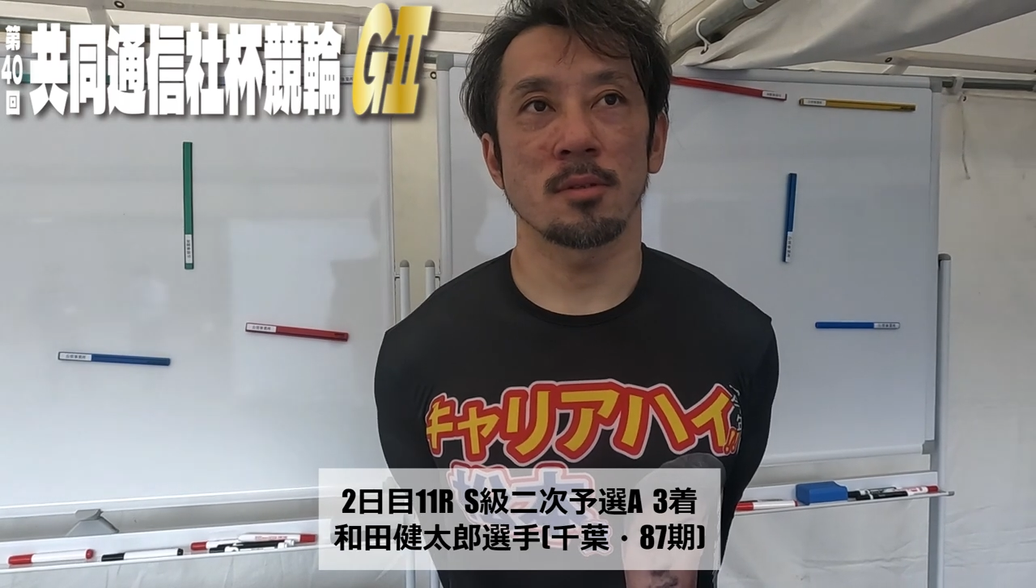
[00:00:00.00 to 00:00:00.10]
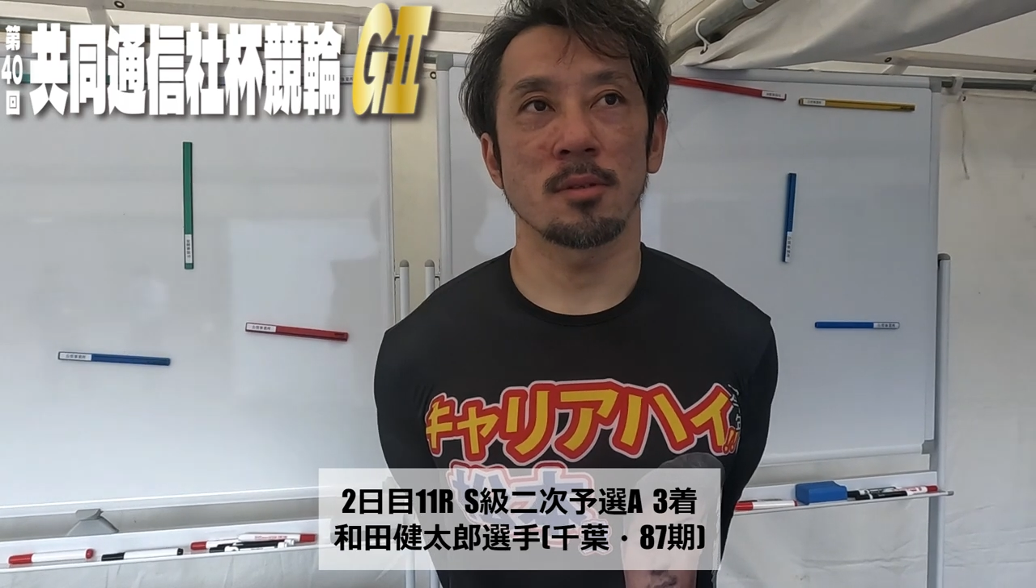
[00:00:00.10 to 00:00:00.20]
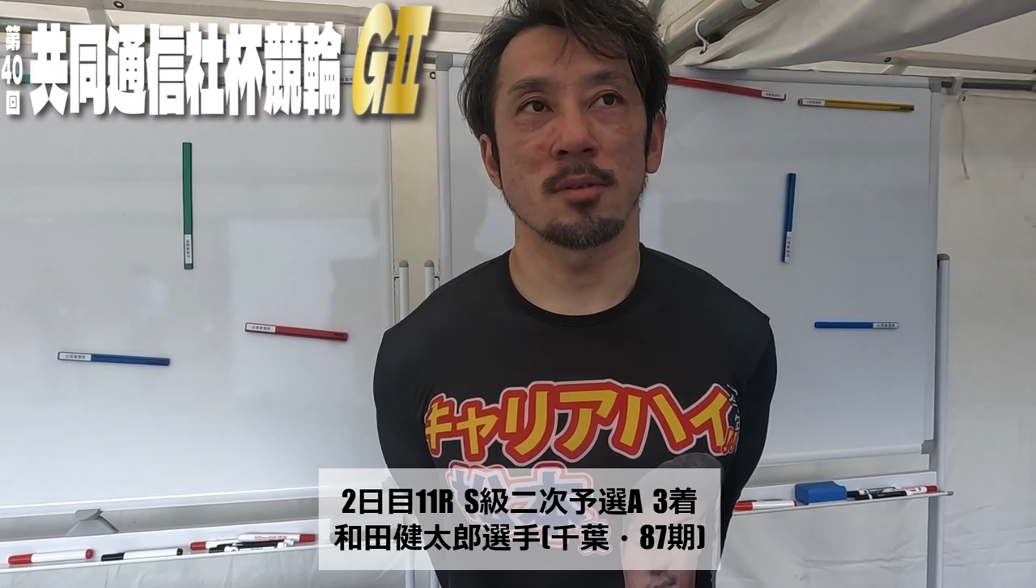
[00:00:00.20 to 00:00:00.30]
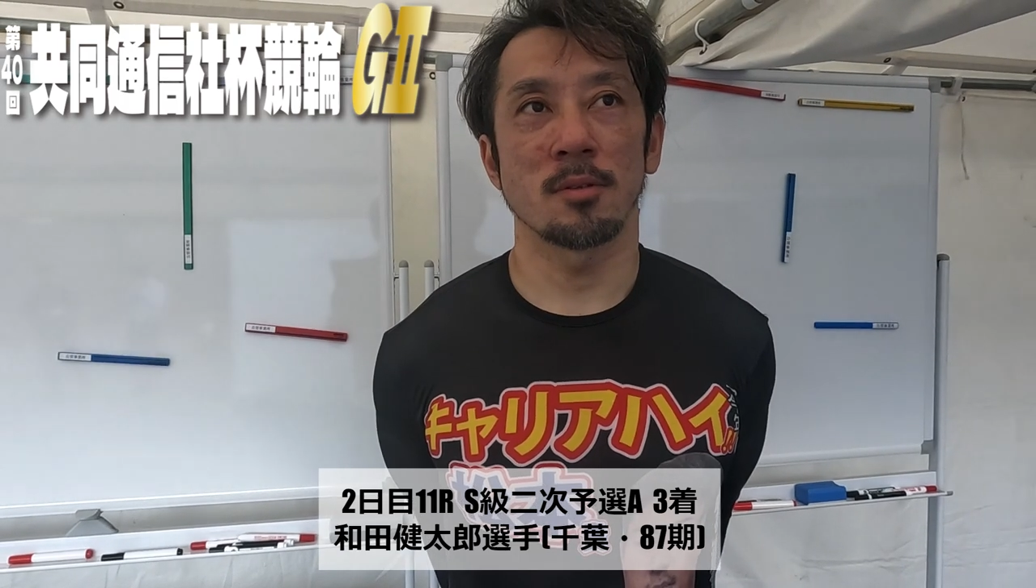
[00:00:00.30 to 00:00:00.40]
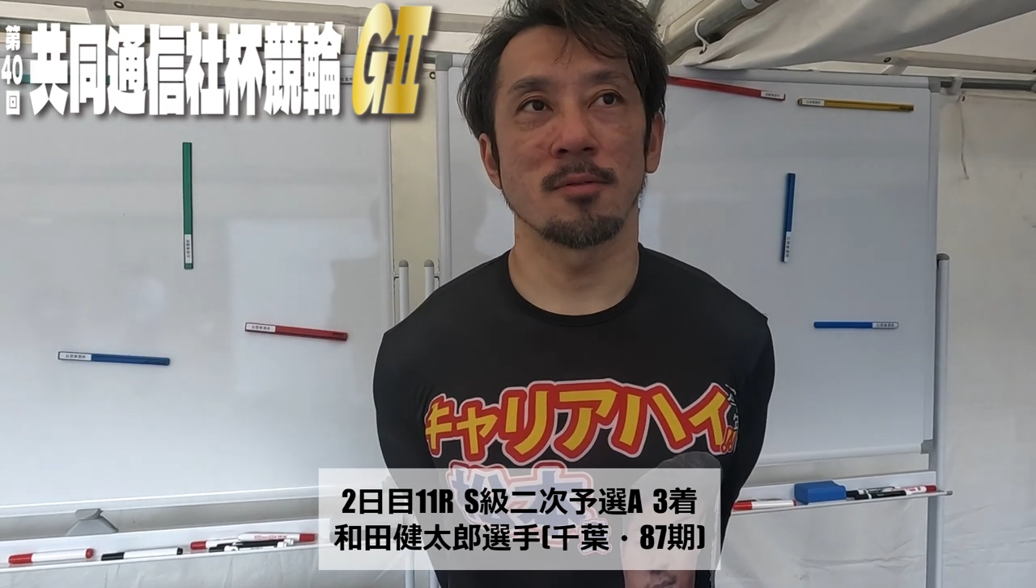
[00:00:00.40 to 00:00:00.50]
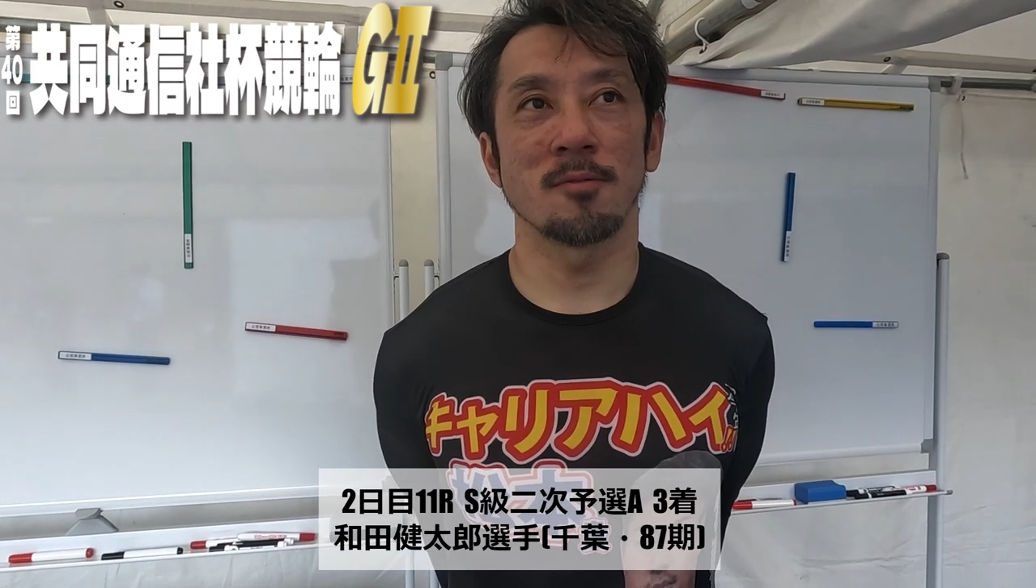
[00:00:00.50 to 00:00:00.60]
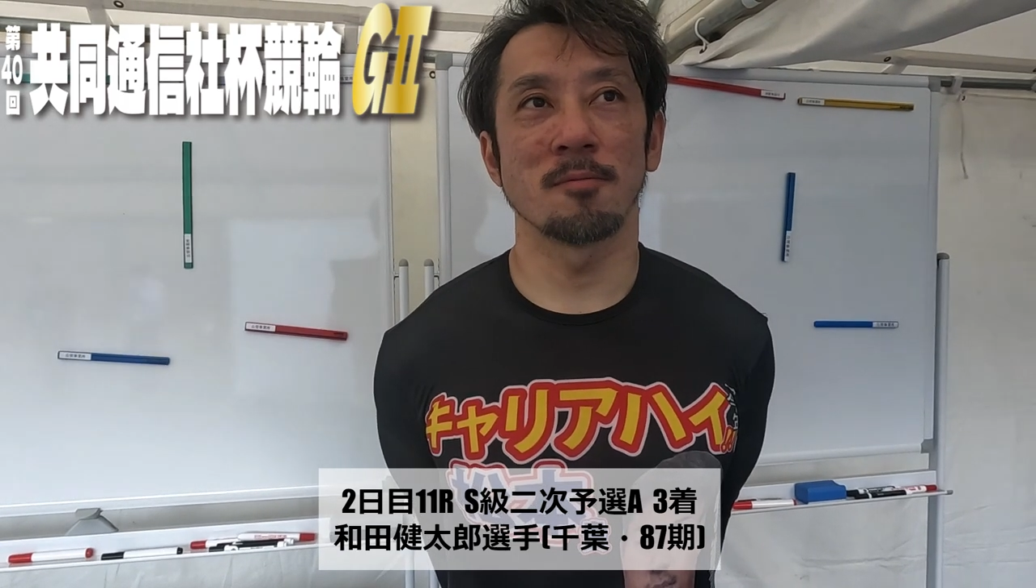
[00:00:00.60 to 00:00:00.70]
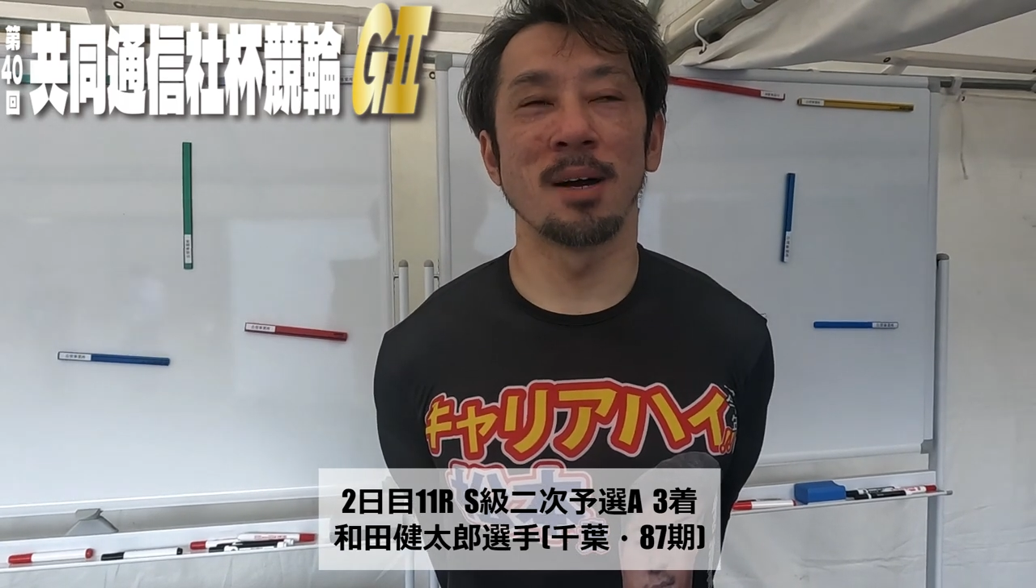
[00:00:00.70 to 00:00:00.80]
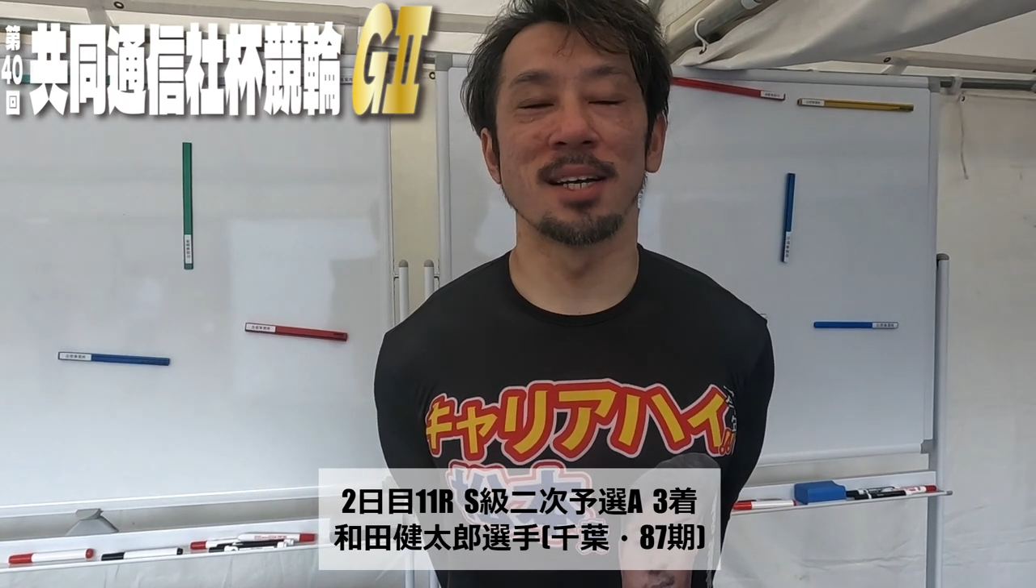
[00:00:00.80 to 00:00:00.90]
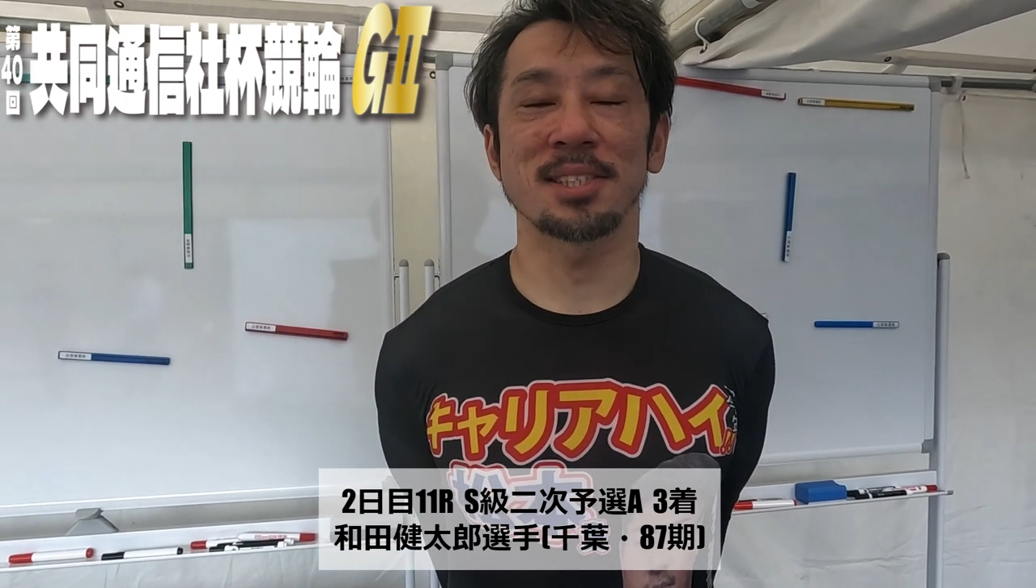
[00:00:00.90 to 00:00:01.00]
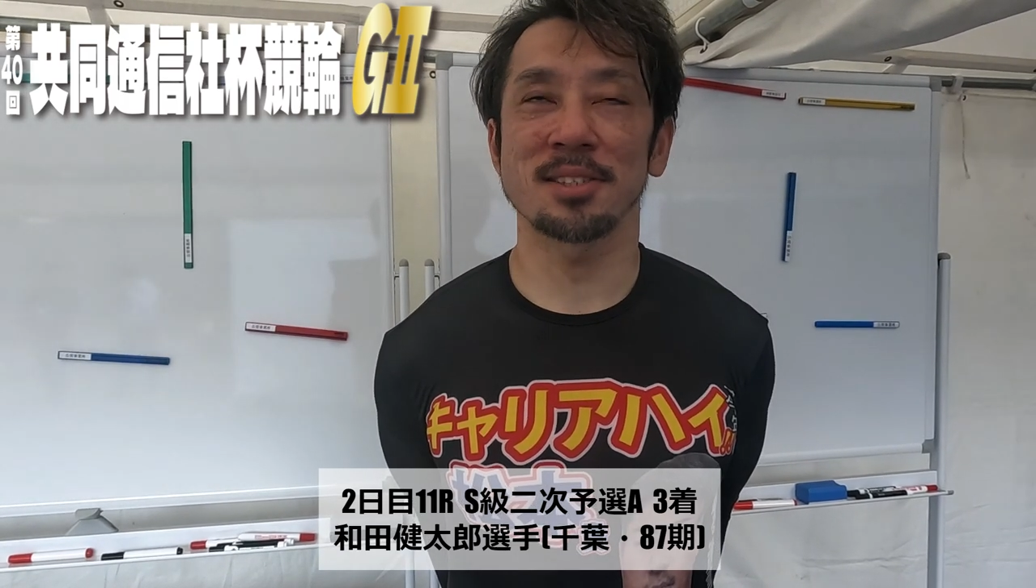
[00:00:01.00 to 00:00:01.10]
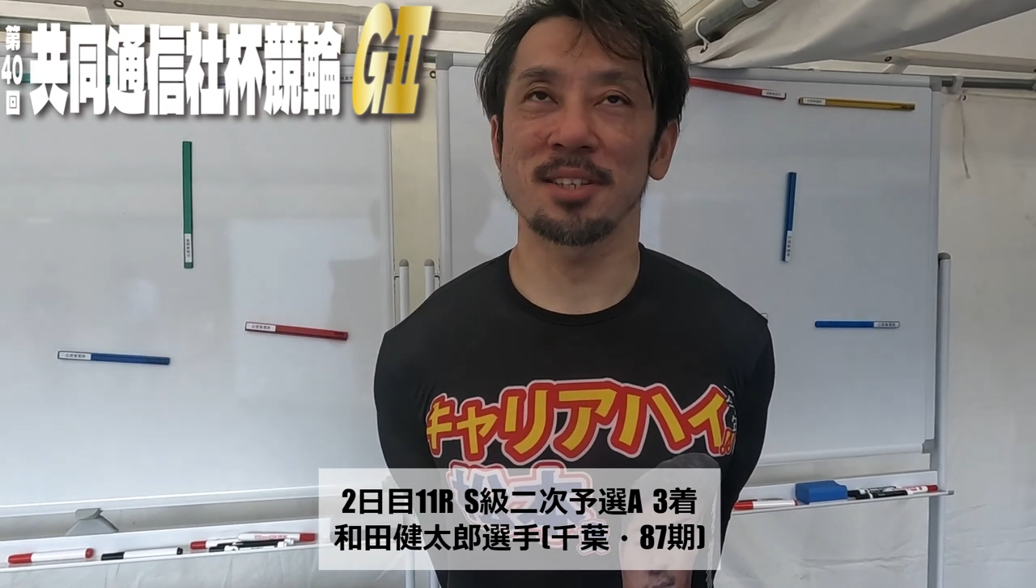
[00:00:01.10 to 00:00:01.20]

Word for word: になるような形まあ